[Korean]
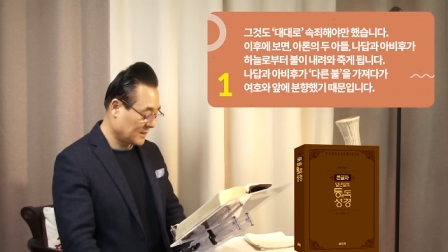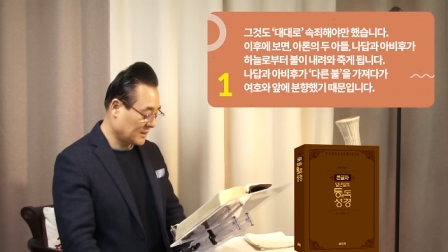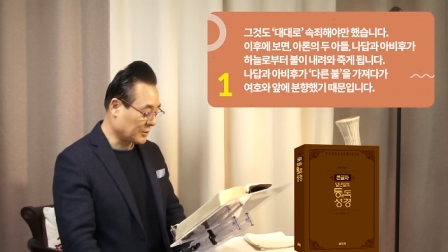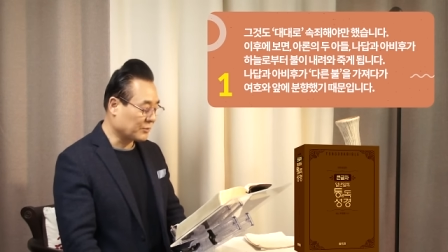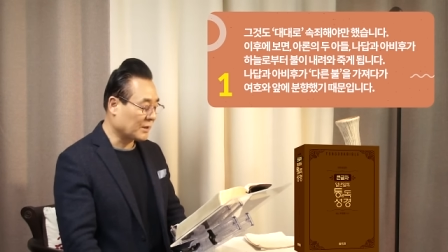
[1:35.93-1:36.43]

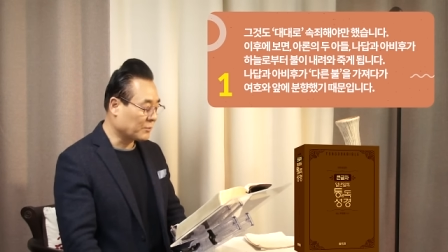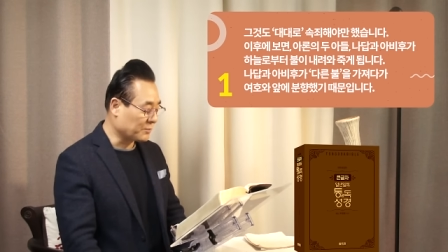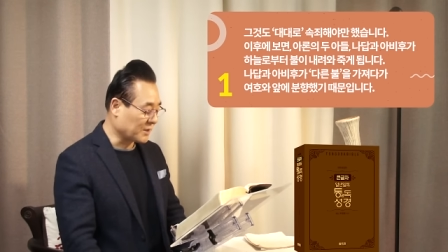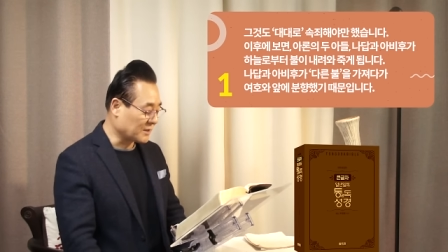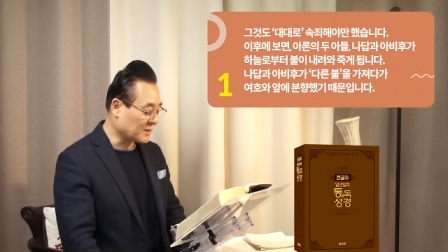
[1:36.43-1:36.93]
이후에
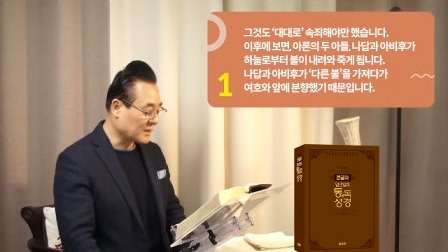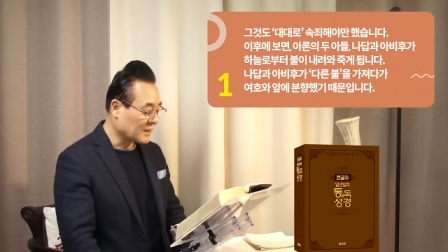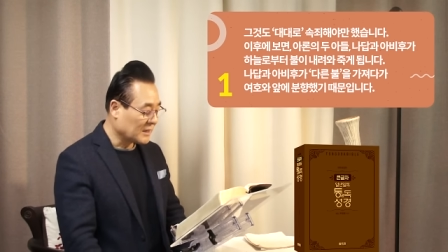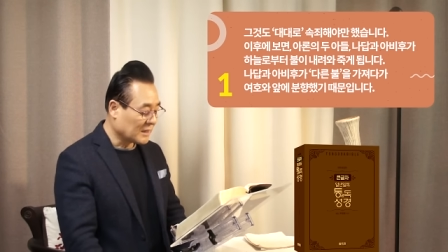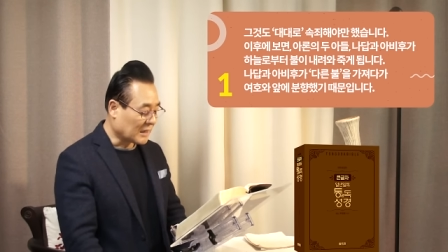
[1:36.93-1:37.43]
보면
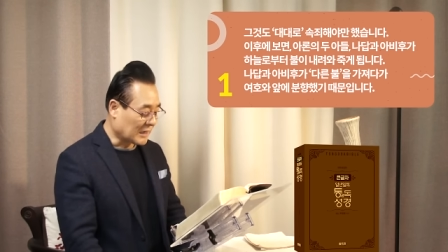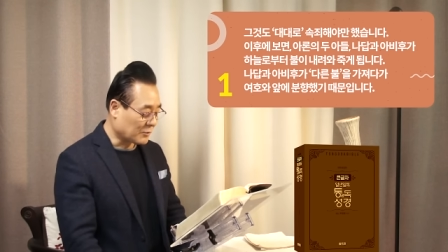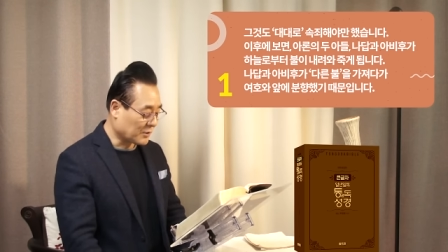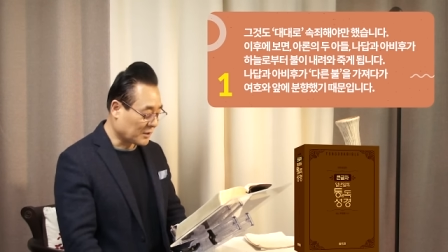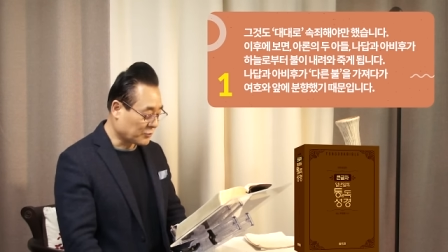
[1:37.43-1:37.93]

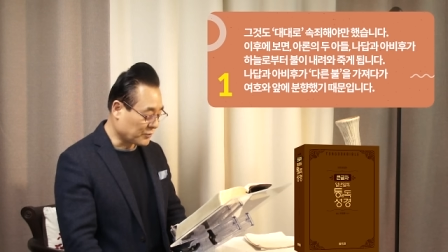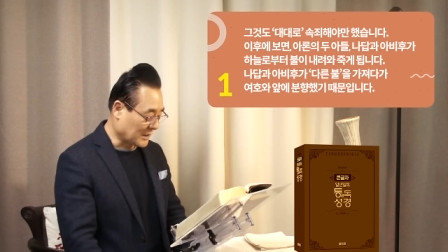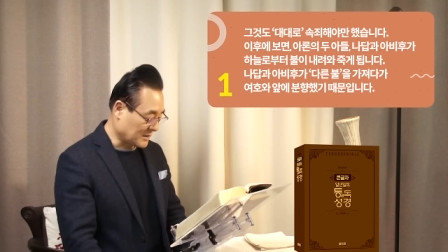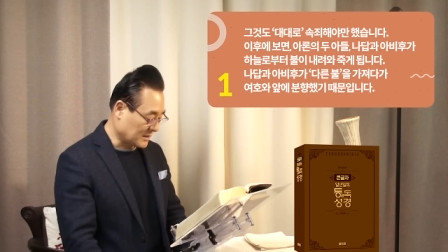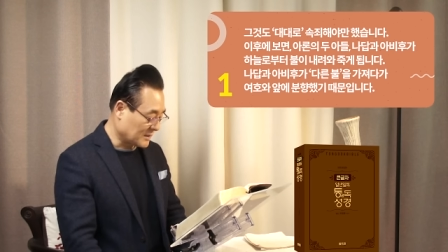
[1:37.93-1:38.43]
아론의 두
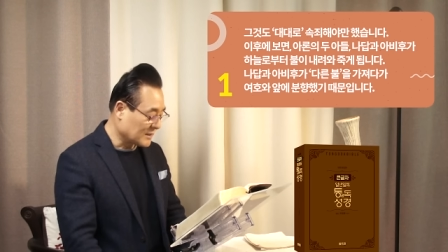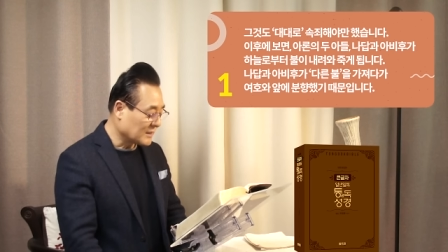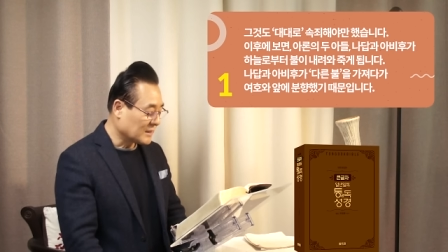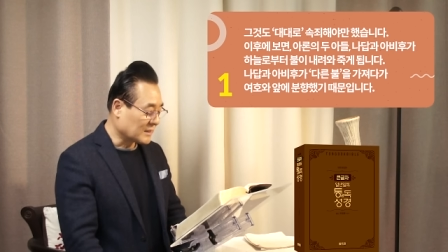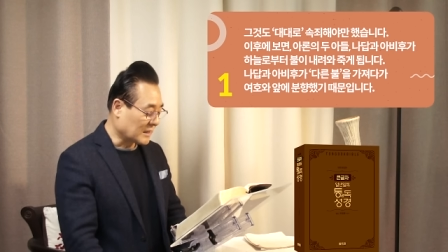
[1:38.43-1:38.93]
아들
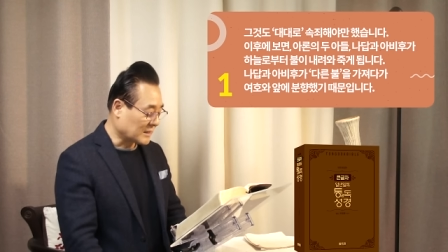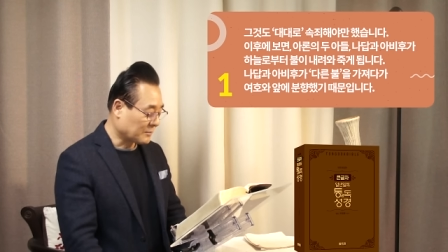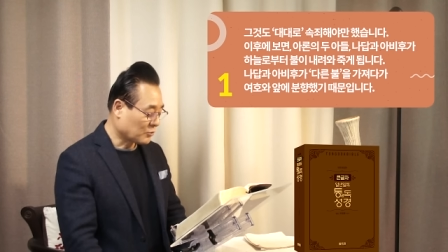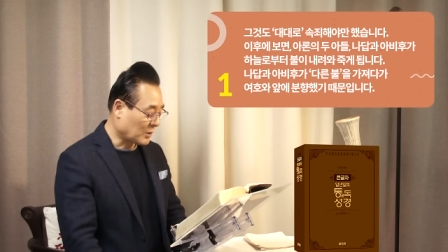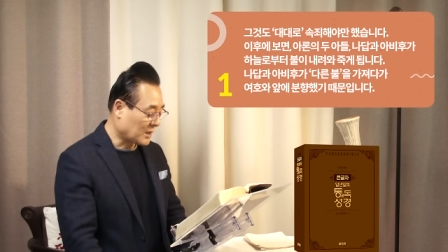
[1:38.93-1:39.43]

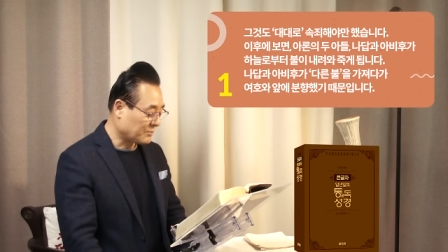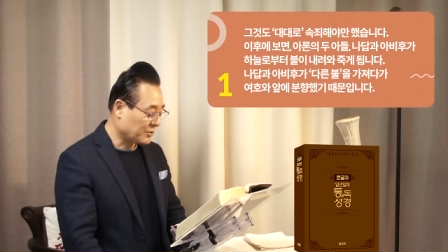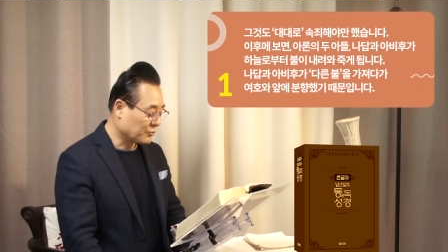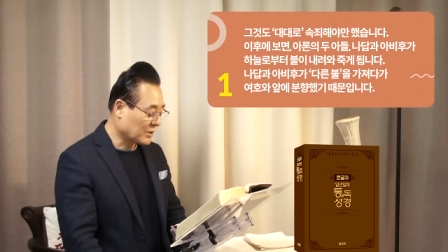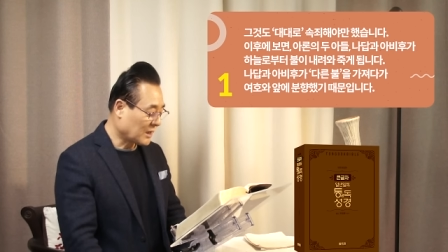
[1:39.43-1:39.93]
나답과
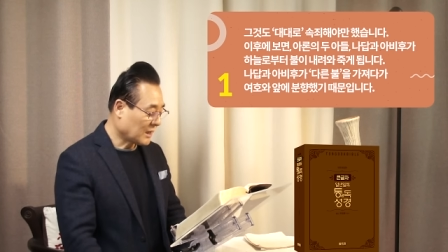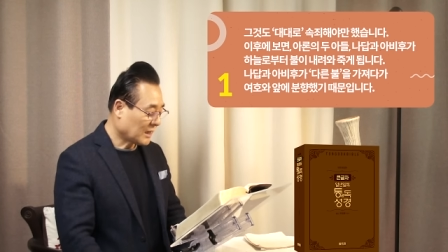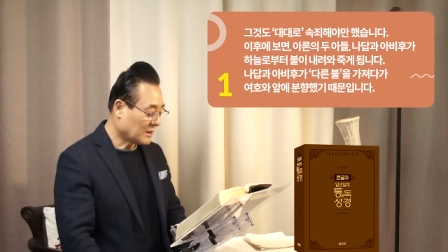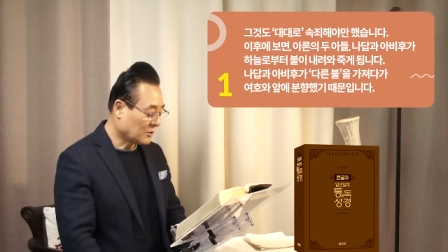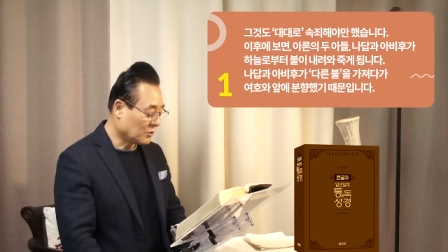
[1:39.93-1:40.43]
미우가
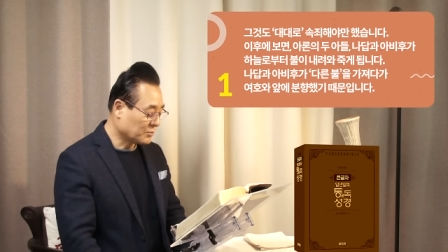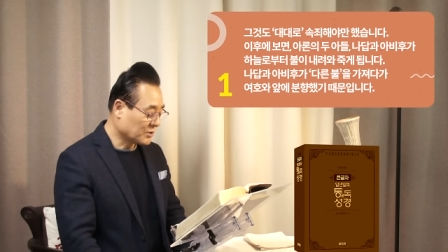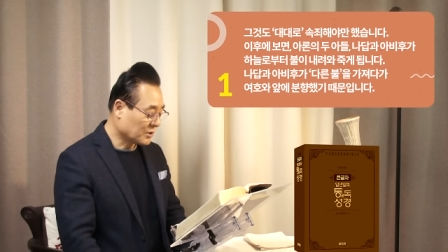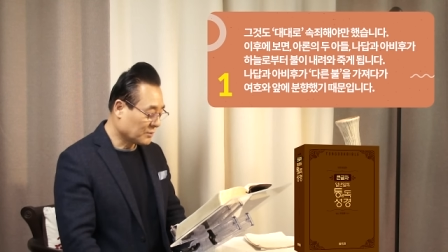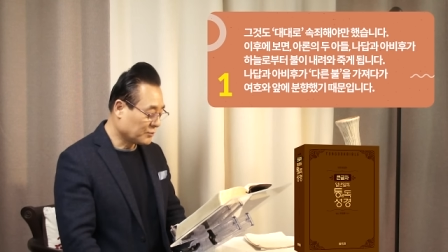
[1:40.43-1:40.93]

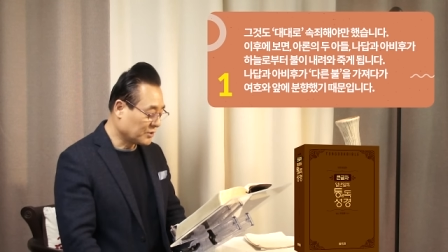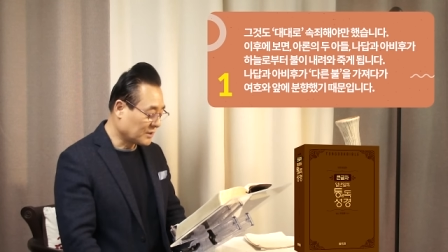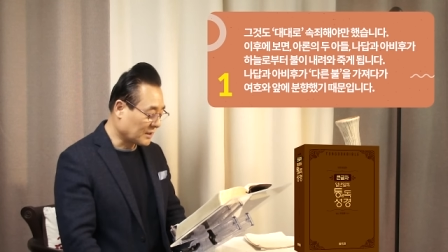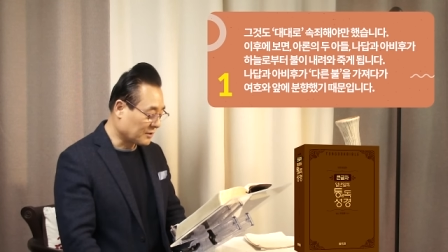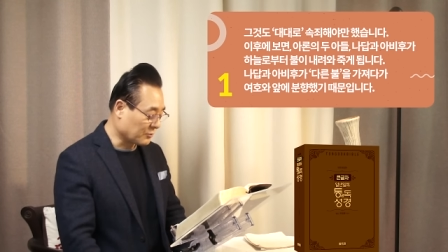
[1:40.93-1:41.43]
하늘로부터 불이
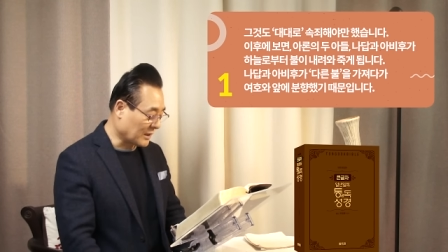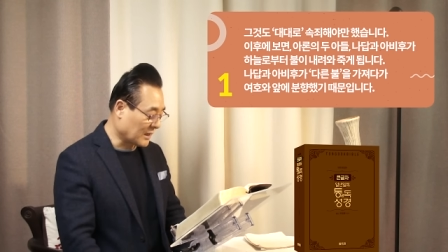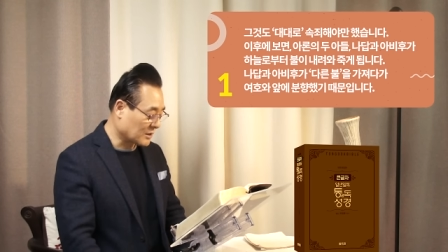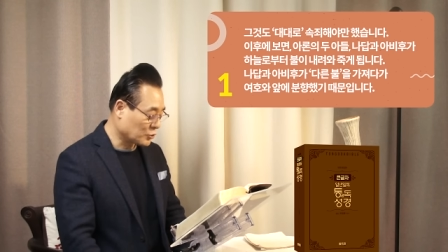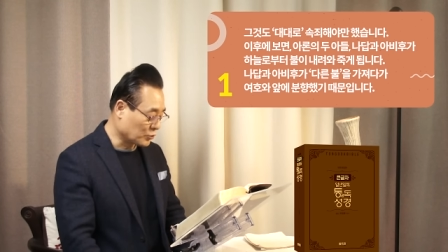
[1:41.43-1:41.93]

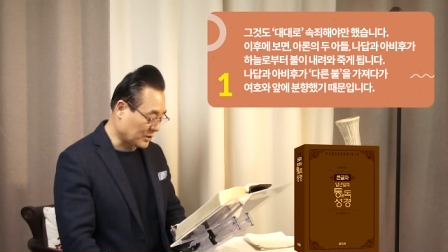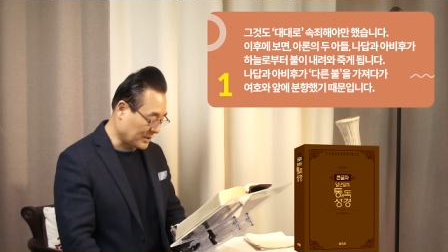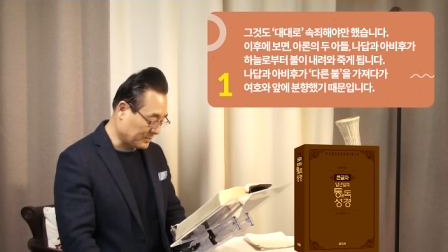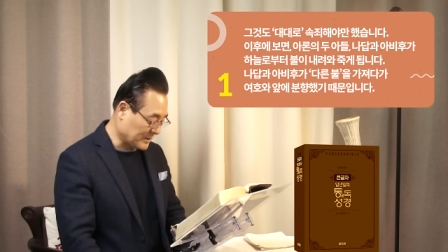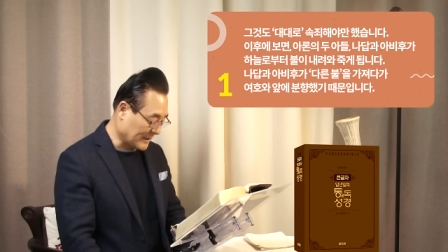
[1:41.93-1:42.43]
내려와 죽게
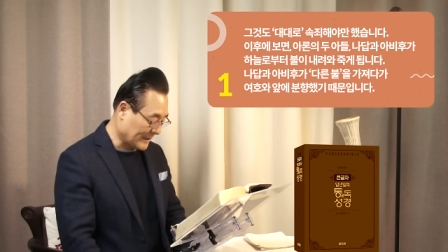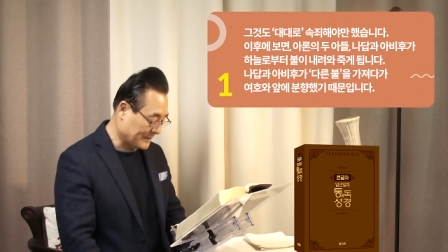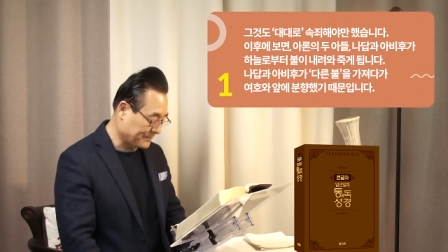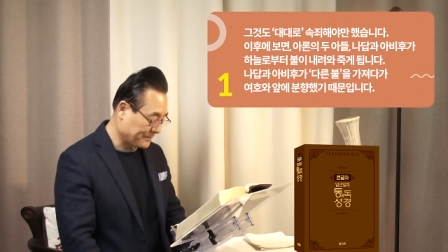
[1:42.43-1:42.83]
됩니다.